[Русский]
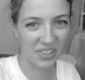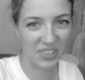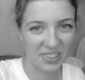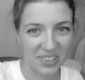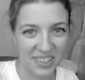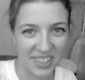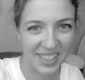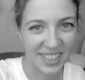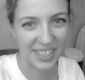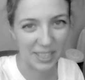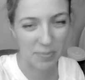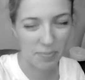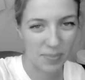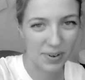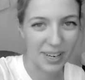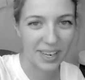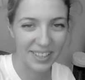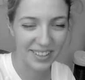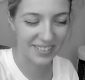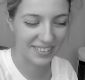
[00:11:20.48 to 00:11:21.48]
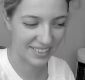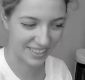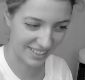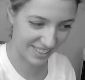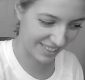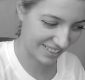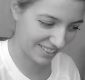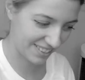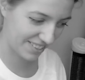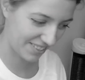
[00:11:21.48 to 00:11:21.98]
жесткая палева,
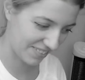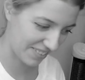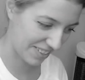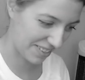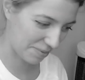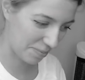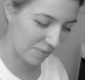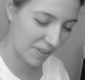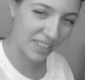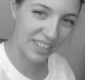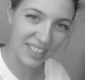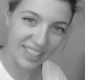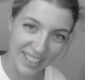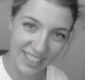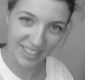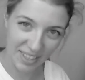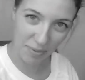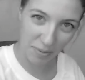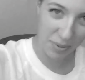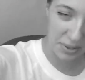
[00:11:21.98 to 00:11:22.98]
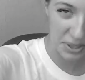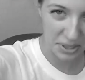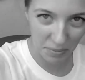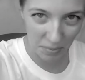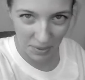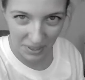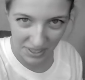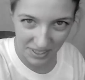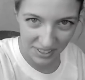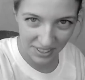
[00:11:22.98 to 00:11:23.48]
короче, нас полили на
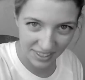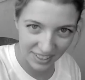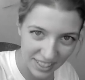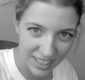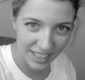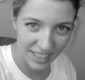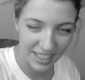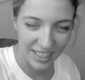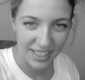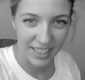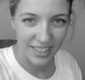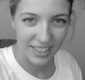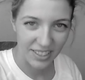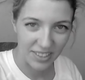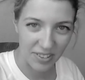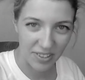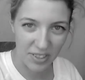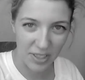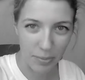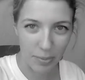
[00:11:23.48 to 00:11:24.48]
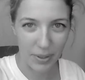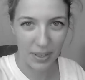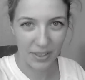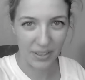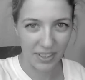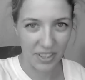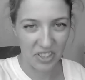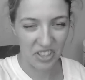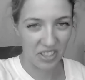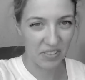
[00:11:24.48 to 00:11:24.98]
рабочем месте, что
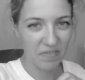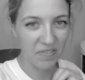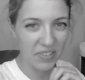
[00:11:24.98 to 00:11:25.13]
непонятно, чем